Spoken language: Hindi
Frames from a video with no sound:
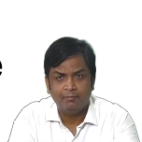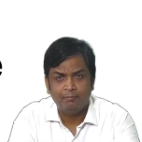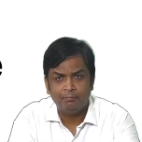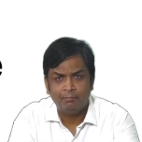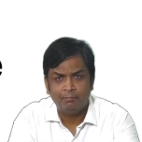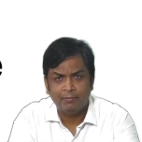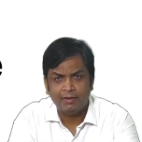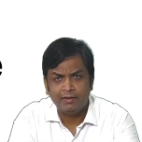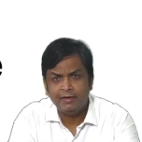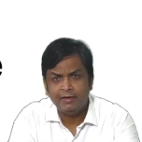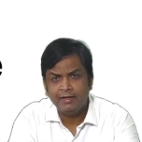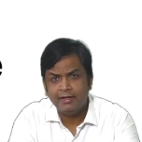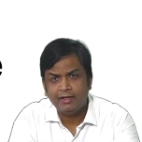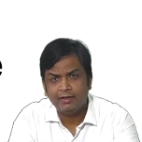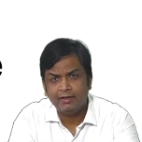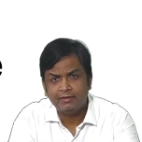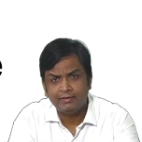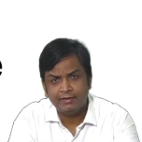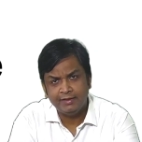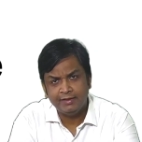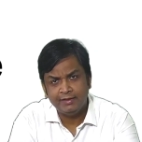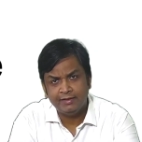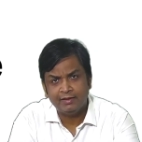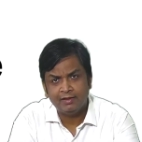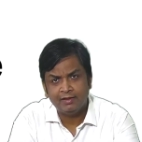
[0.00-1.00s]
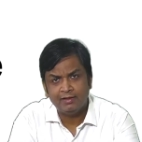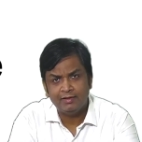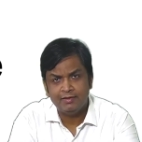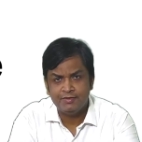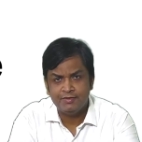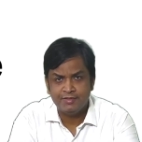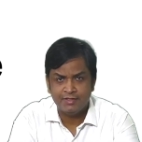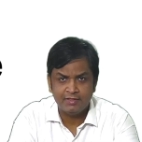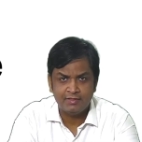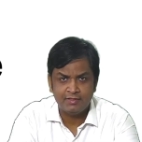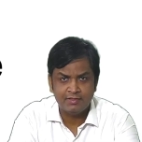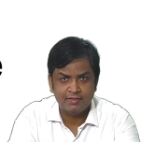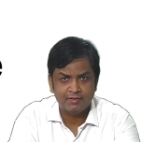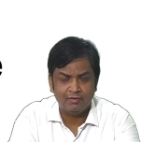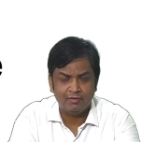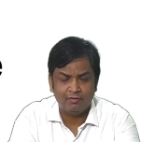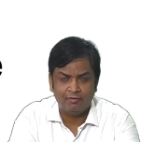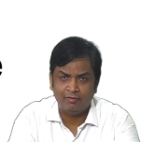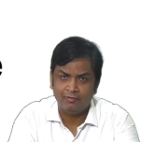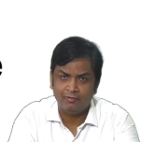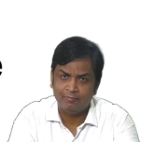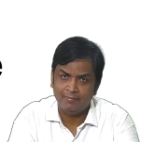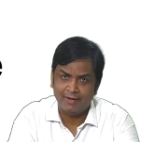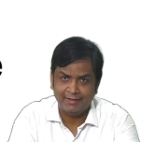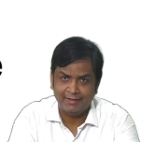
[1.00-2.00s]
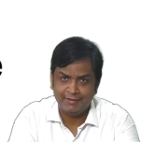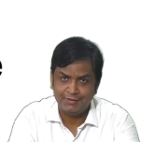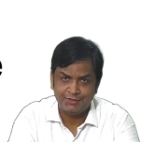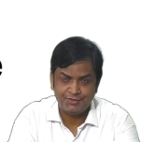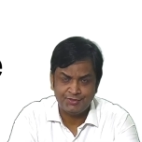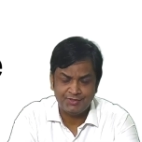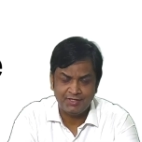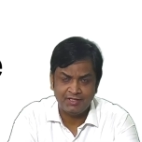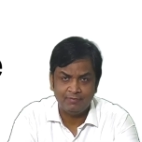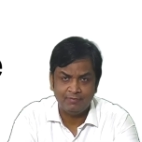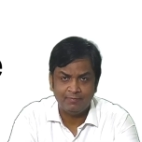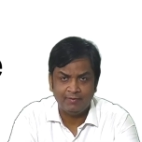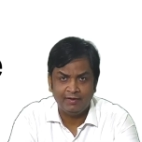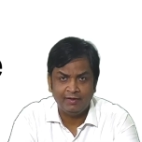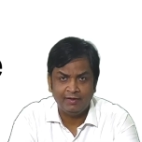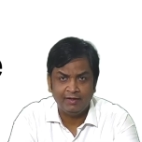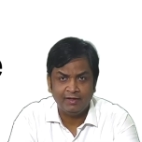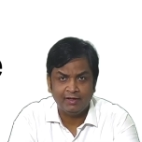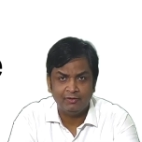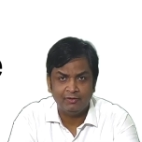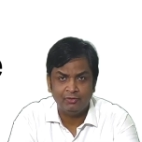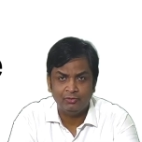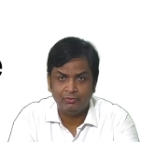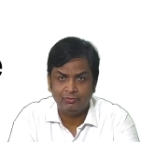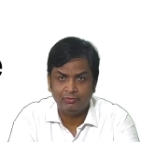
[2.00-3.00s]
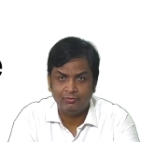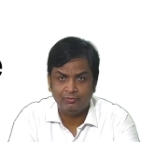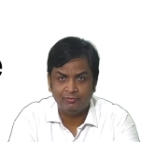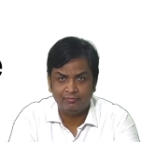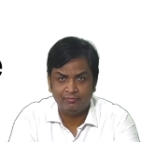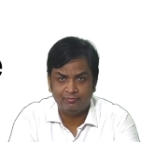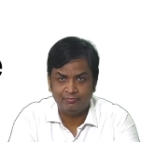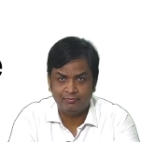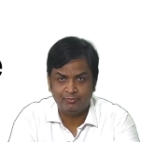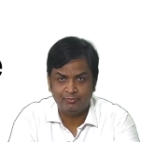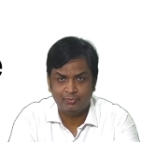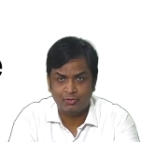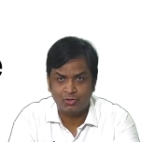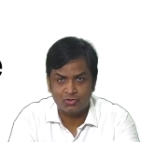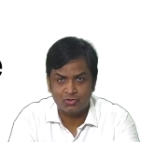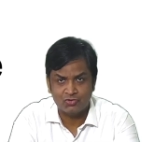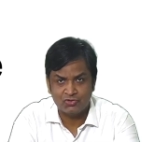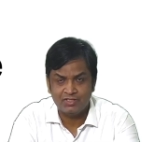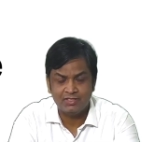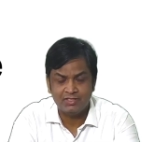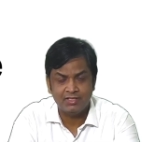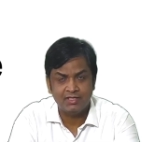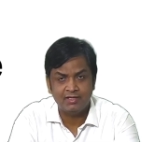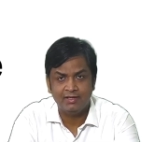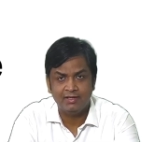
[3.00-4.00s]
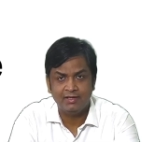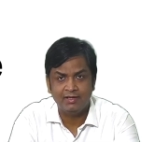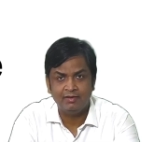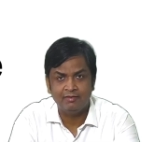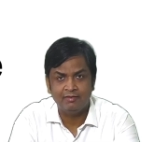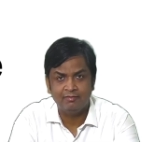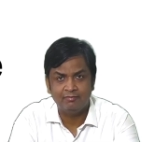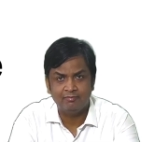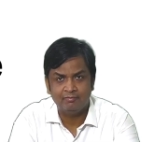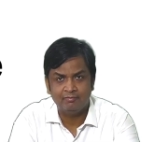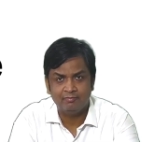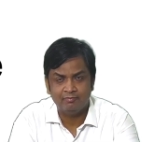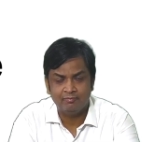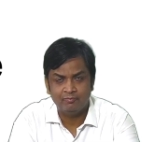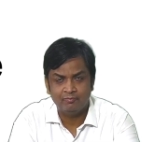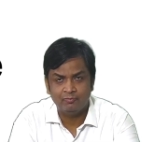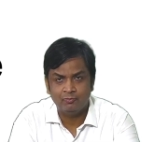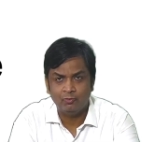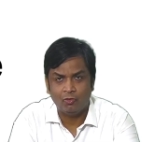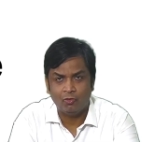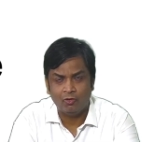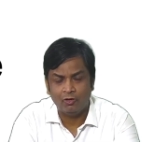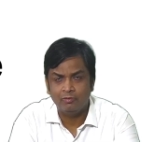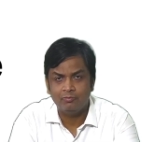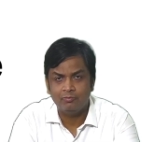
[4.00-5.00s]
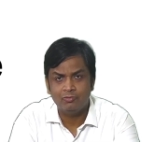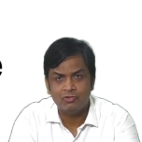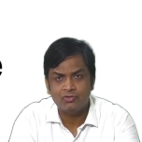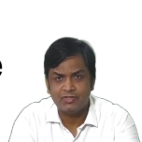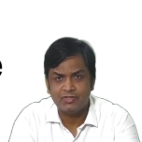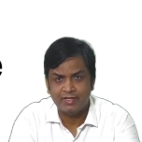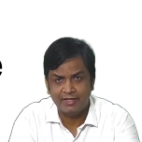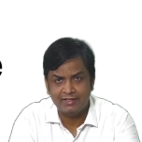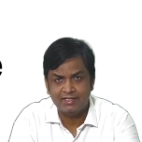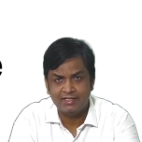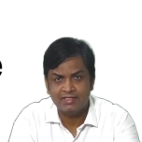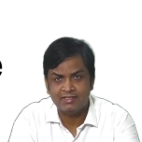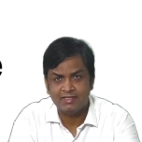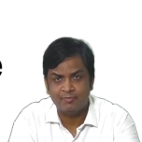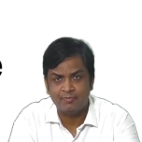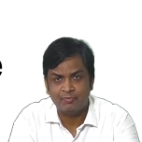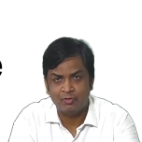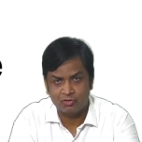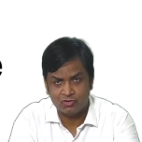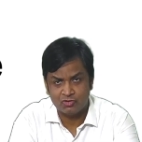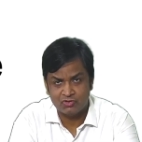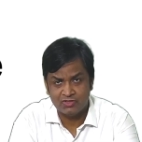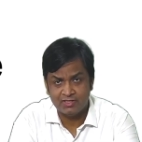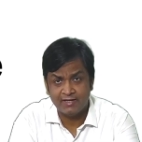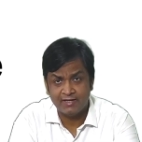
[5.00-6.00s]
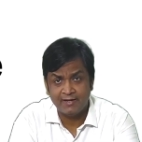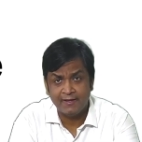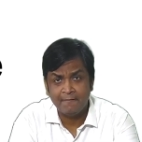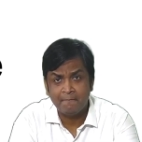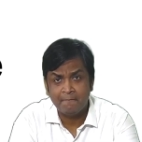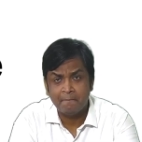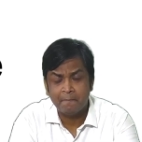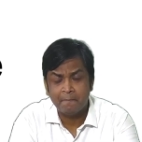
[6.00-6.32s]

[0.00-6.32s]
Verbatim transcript: बनने का तरीका जज और मैजिस्ट्रेट बनने का जो प्रोसीजर है वो ऑलमोस्ट एक जैसा प्रोसीजर है